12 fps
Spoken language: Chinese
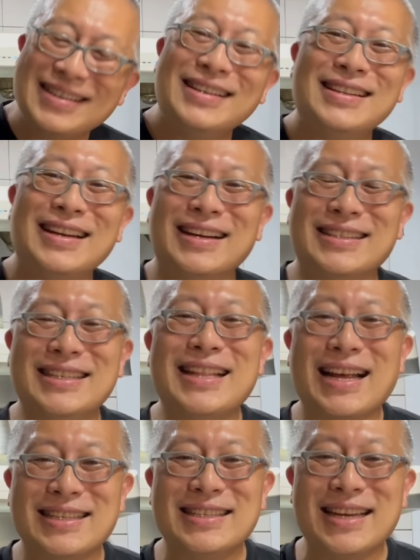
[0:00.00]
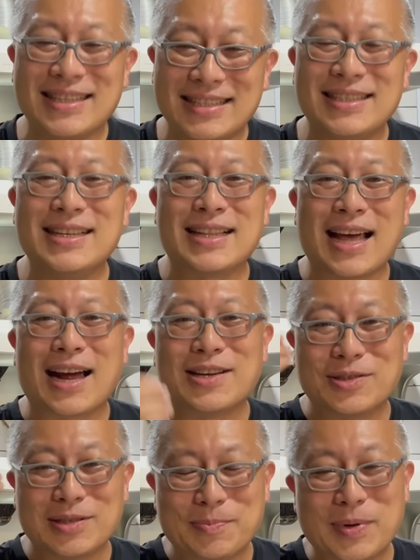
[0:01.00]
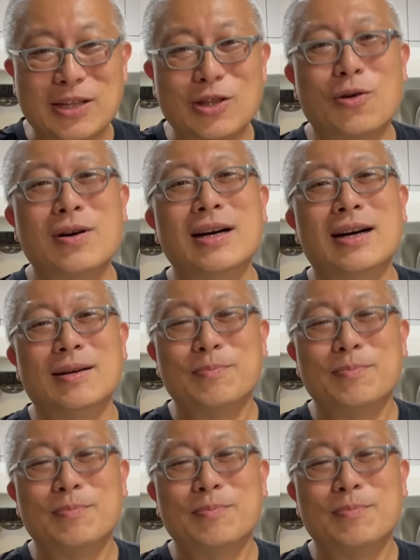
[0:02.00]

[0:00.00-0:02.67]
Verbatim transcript: 那个其他时间吃的大概就是屏东二、